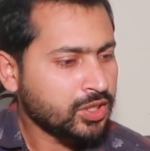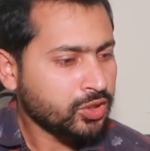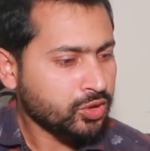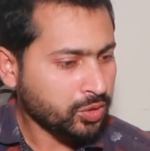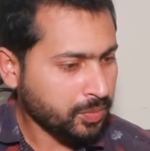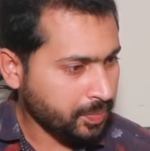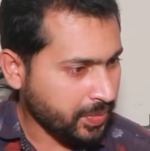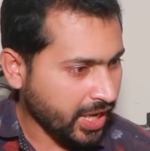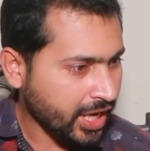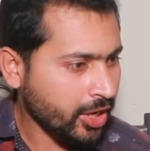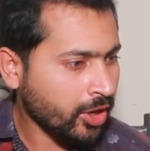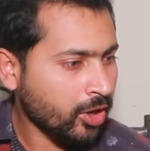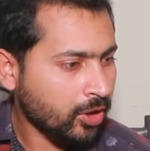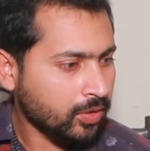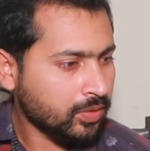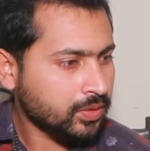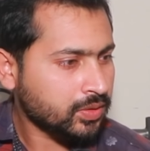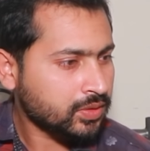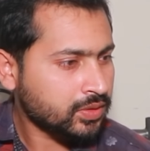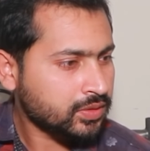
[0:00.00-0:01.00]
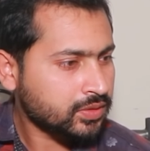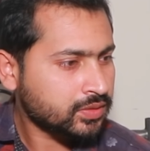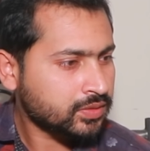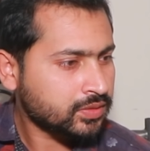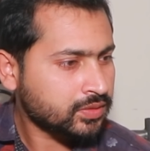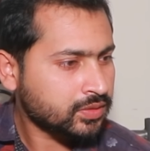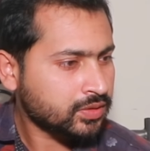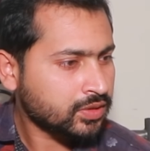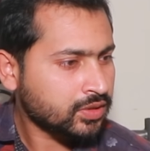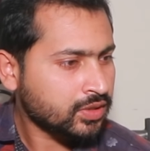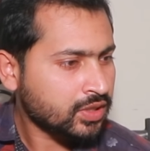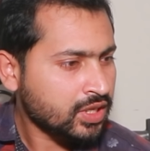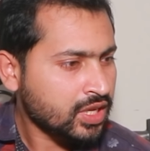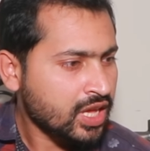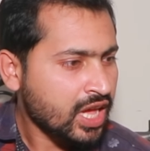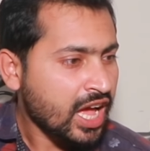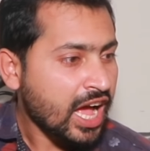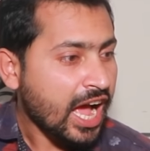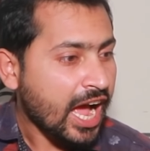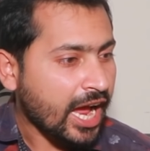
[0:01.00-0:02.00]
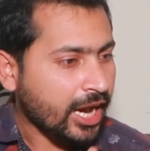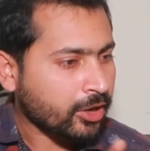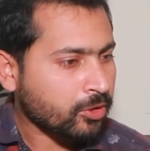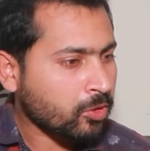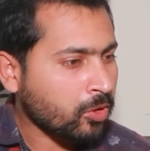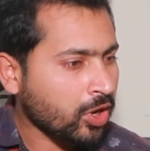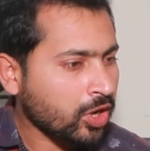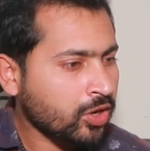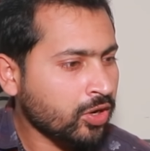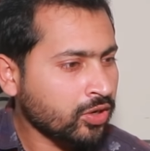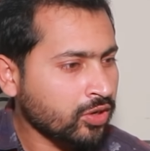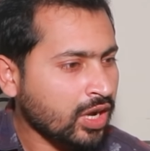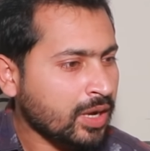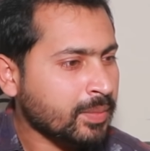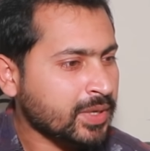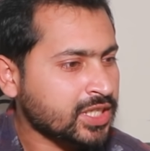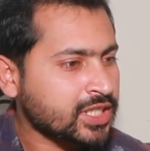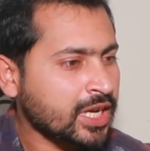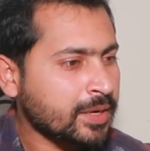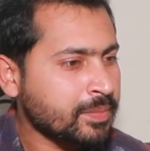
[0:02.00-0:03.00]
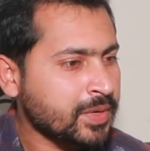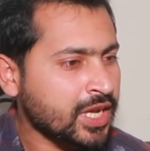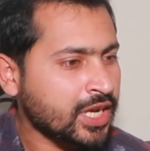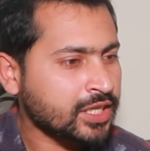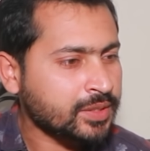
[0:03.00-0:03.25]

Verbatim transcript: বের হ তুমি আর কখনো আমার সামনে আসবে না